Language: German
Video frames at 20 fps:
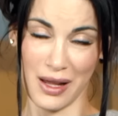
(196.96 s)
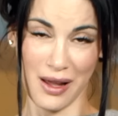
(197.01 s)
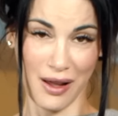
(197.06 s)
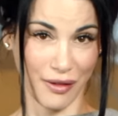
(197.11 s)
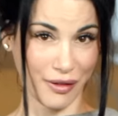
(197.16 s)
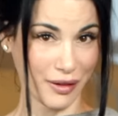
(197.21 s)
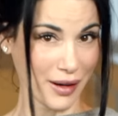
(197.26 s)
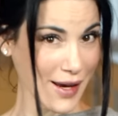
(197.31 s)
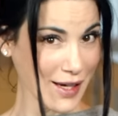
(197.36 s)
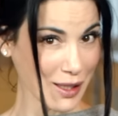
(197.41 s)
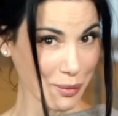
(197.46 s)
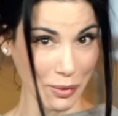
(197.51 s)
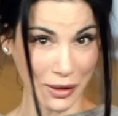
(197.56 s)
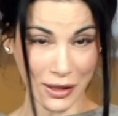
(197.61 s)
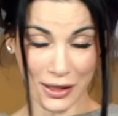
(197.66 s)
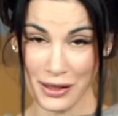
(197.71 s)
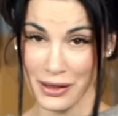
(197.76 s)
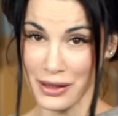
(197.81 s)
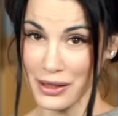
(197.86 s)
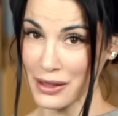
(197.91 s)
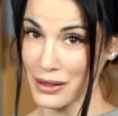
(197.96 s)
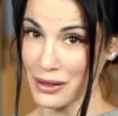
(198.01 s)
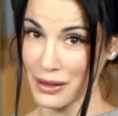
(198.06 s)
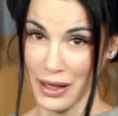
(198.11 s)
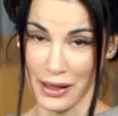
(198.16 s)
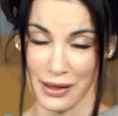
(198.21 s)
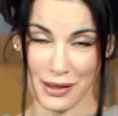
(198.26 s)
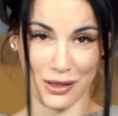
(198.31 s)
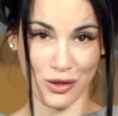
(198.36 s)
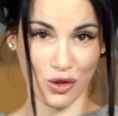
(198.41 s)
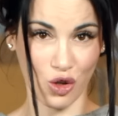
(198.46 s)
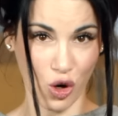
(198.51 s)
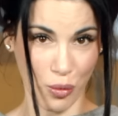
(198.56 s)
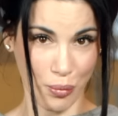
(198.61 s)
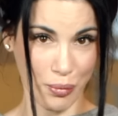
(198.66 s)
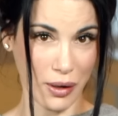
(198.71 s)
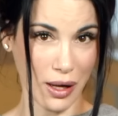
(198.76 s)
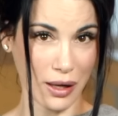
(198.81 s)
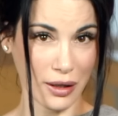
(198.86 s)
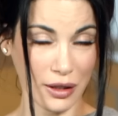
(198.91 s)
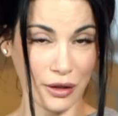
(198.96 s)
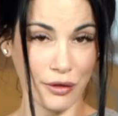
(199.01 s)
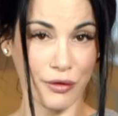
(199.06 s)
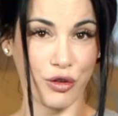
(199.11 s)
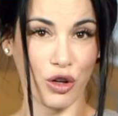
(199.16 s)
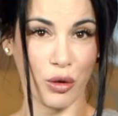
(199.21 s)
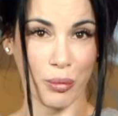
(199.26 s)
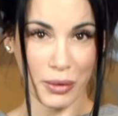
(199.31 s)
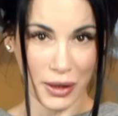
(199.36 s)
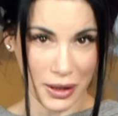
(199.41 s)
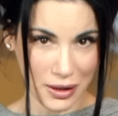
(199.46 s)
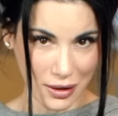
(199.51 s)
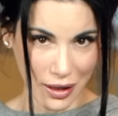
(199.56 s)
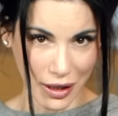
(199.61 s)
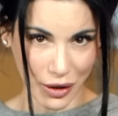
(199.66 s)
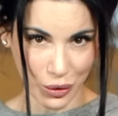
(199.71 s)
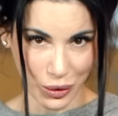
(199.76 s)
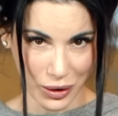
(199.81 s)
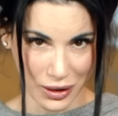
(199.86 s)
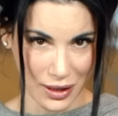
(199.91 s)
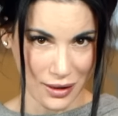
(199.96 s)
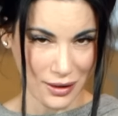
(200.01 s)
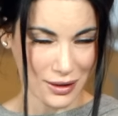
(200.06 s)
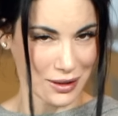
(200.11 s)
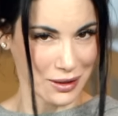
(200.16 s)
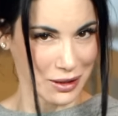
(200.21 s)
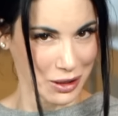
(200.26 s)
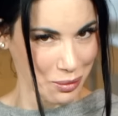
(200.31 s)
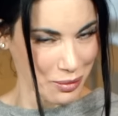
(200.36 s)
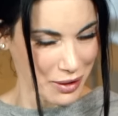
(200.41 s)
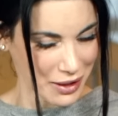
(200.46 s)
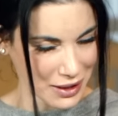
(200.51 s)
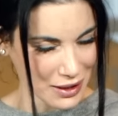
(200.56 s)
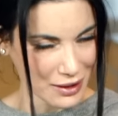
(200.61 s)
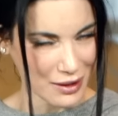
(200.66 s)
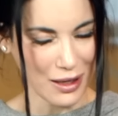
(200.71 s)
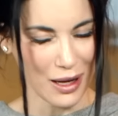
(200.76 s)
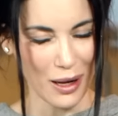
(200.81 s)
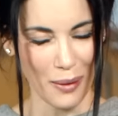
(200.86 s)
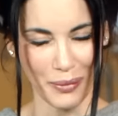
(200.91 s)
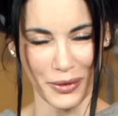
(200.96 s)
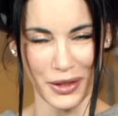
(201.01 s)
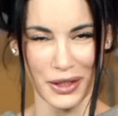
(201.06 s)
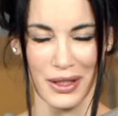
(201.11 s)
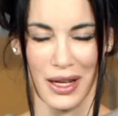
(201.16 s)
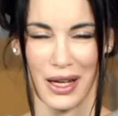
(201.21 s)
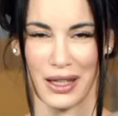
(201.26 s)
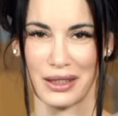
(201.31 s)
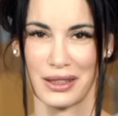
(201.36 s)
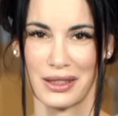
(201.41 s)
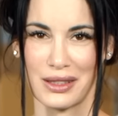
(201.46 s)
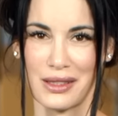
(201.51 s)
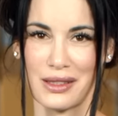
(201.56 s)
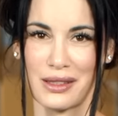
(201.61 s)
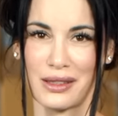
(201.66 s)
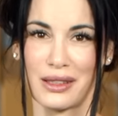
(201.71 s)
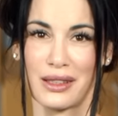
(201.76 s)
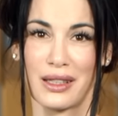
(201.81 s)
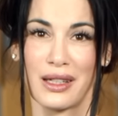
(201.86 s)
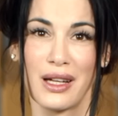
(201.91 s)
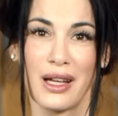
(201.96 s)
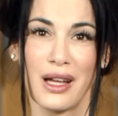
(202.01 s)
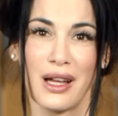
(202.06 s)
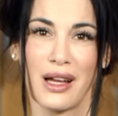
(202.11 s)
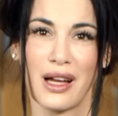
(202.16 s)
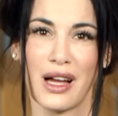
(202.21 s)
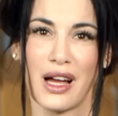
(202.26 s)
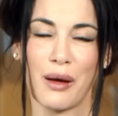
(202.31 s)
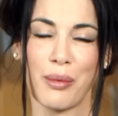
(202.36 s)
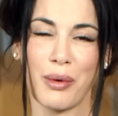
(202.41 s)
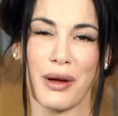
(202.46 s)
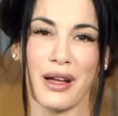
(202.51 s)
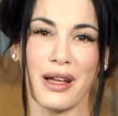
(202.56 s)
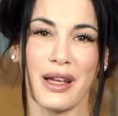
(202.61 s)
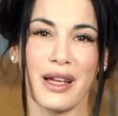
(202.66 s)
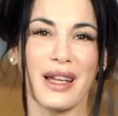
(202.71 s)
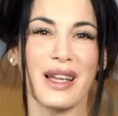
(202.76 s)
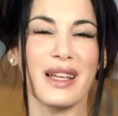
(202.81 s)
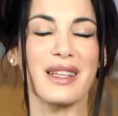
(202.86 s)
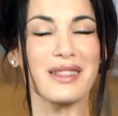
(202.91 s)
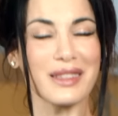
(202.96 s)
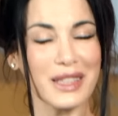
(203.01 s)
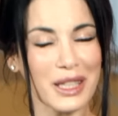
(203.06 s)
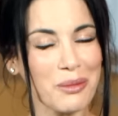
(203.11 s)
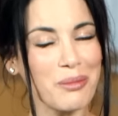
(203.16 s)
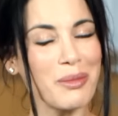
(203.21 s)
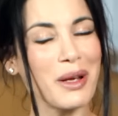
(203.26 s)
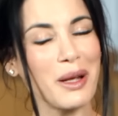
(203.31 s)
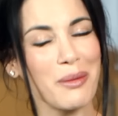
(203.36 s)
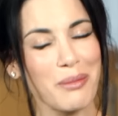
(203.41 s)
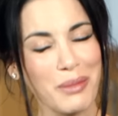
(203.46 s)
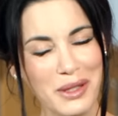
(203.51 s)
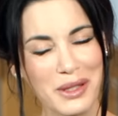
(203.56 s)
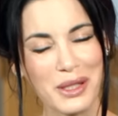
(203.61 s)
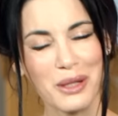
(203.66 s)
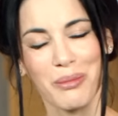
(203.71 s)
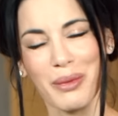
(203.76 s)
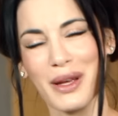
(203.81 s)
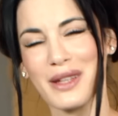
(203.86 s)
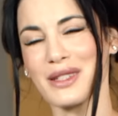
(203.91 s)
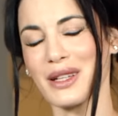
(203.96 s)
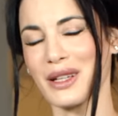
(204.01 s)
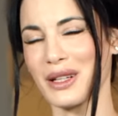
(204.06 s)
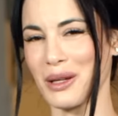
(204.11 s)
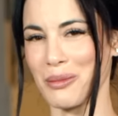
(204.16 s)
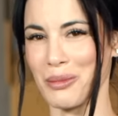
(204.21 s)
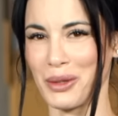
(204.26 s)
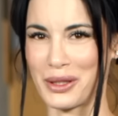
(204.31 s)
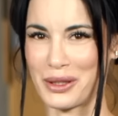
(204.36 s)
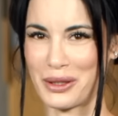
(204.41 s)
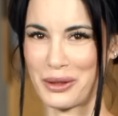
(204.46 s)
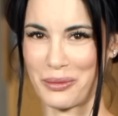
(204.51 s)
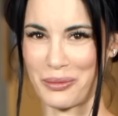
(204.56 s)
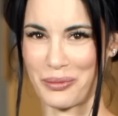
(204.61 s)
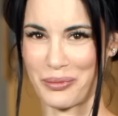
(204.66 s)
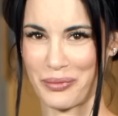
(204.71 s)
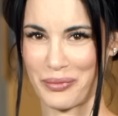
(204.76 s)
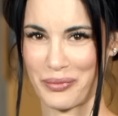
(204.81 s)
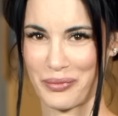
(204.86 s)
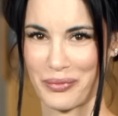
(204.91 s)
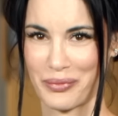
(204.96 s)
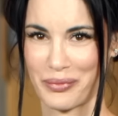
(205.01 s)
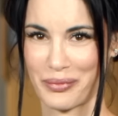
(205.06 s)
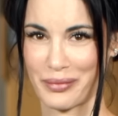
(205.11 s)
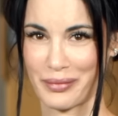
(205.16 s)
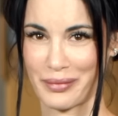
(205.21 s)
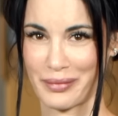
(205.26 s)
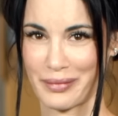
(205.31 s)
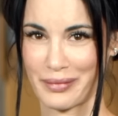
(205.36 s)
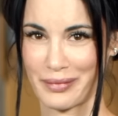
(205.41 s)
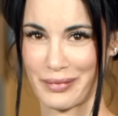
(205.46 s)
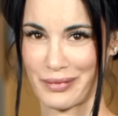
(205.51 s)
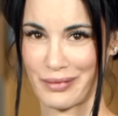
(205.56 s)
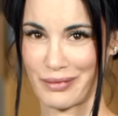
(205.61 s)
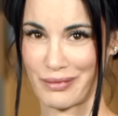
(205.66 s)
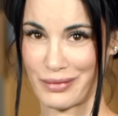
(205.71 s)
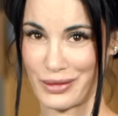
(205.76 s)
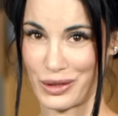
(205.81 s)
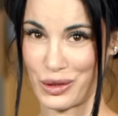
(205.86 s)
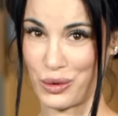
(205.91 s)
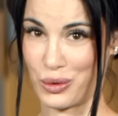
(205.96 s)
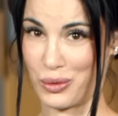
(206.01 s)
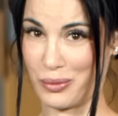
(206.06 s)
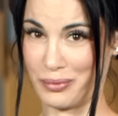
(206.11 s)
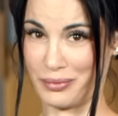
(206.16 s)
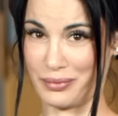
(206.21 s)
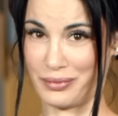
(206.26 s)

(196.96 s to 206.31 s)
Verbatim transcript: Vielleicht bin ich nicht ganz top informiert dadurch, dass ich nicht mehr jeden Abend die Nachrichten sehe. Aber es geht mir ein bisschen besser damit. So.